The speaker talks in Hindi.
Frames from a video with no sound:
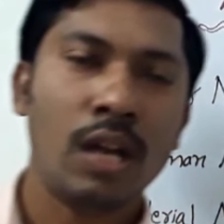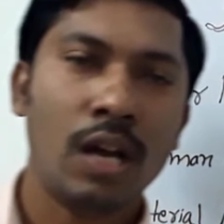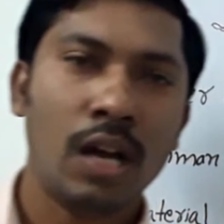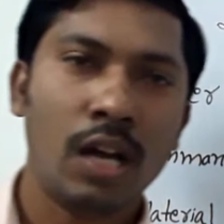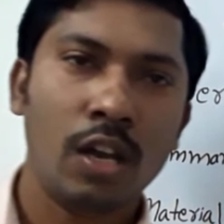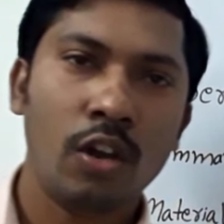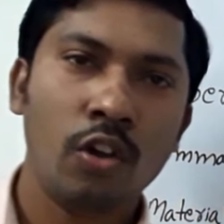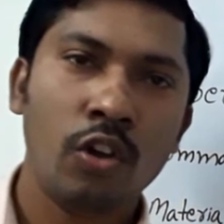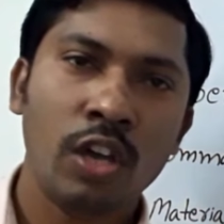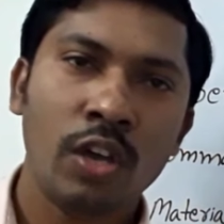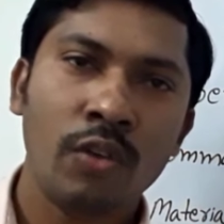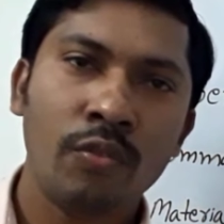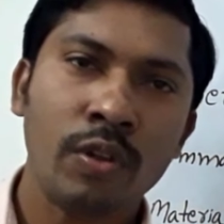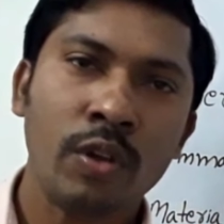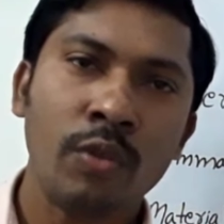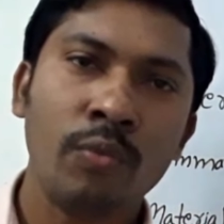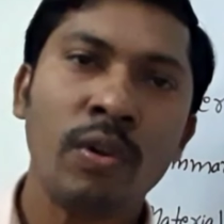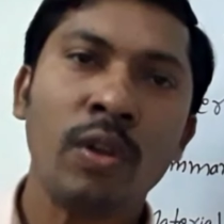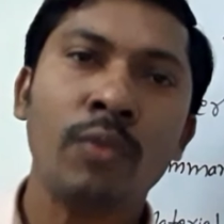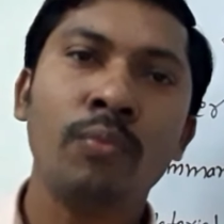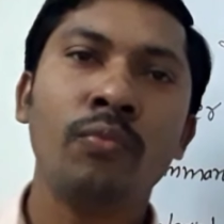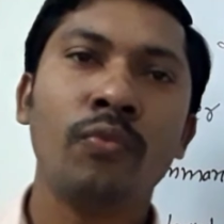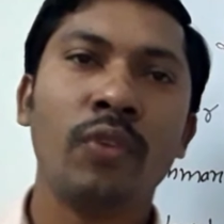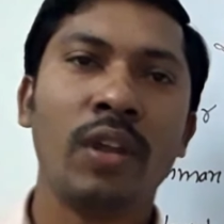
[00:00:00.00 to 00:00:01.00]
हेलो
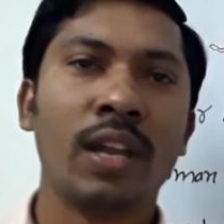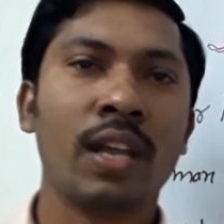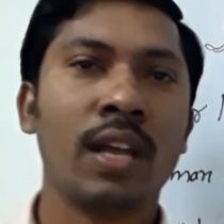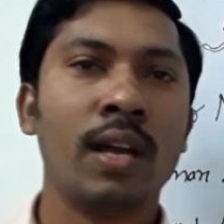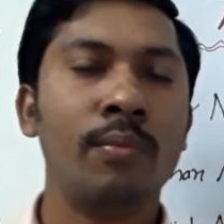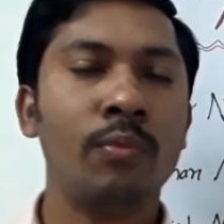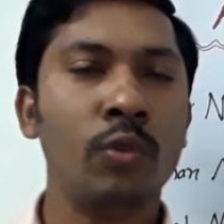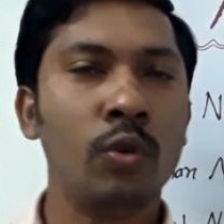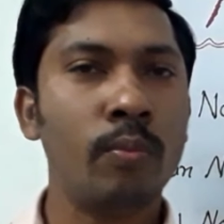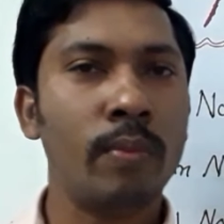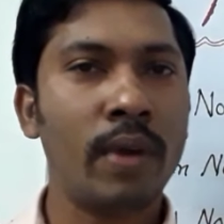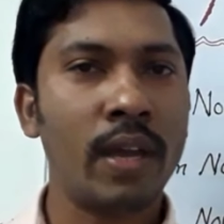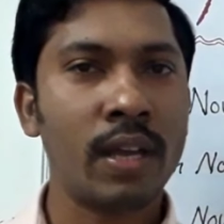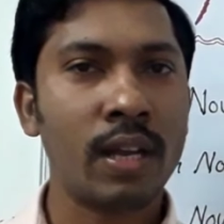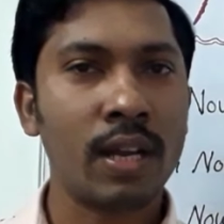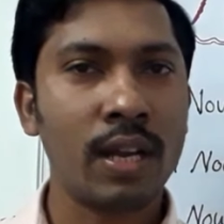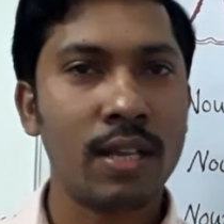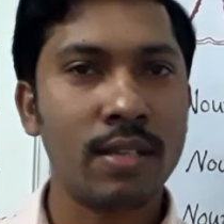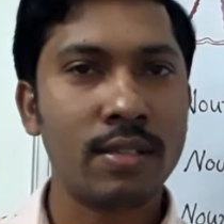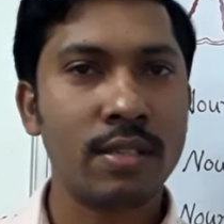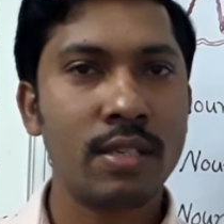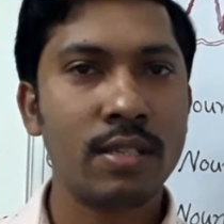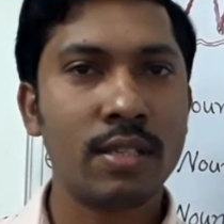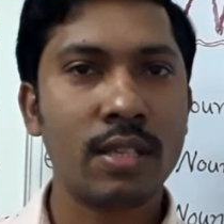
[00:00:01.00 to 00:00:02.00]
एवरीवन वेलकम टू माय
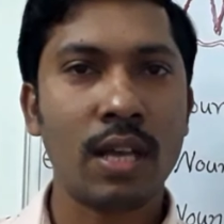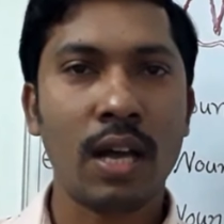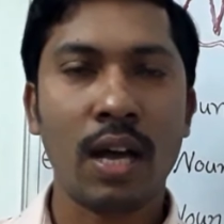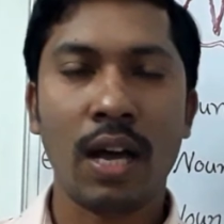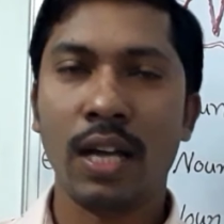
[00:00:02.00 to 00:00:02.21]
क्लासेस